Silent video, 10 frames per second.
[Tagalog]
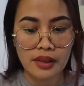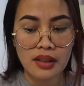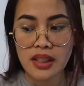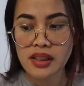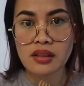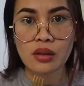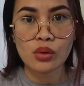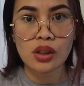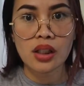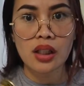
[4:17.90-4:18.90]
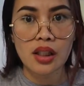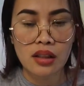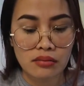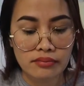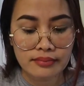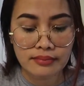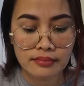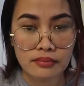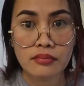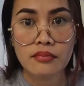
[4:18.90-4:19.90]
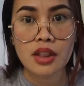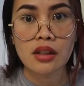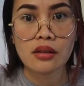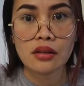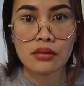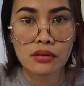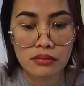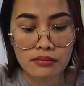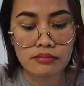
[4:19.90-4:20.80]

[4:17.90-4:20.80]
Rice ta uy kay you know.